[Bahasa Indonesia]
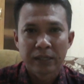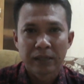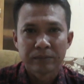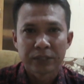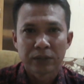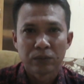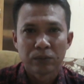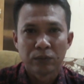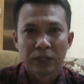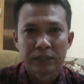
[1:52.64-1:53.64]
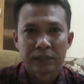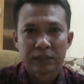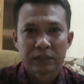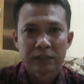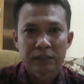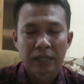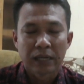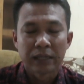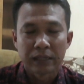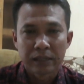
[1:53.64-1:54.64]
dalam satu bulan
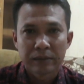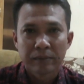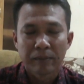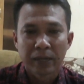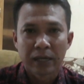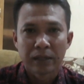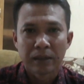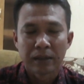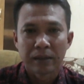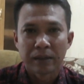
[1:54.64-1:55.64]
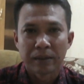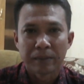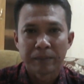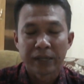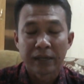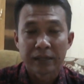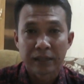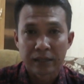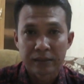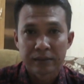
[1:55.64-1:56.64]
terakhir memang ada
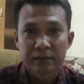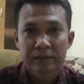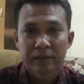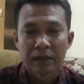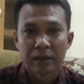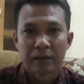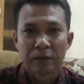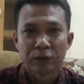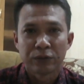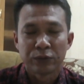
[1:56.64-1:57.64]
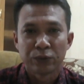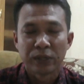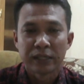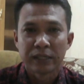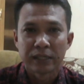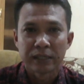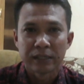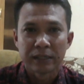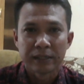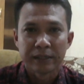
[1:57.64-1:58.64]
peningkatan uh, kunjungan
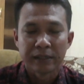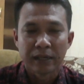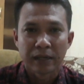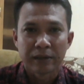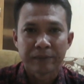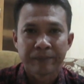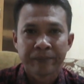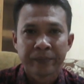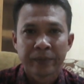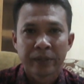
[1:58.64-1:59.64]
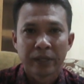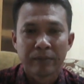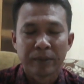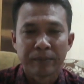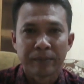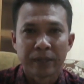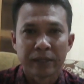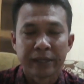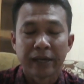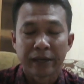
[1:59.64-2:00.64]
dari yang demam uh,
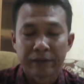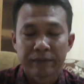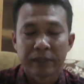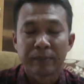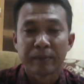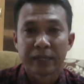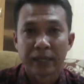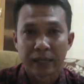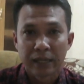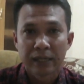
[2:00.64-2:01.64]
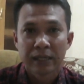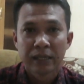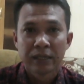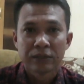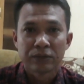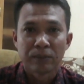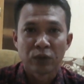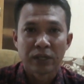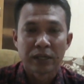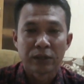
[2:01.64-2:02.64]
eh, DHF, demam berdarah, sudah
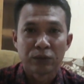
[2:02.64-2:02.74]
mulai ada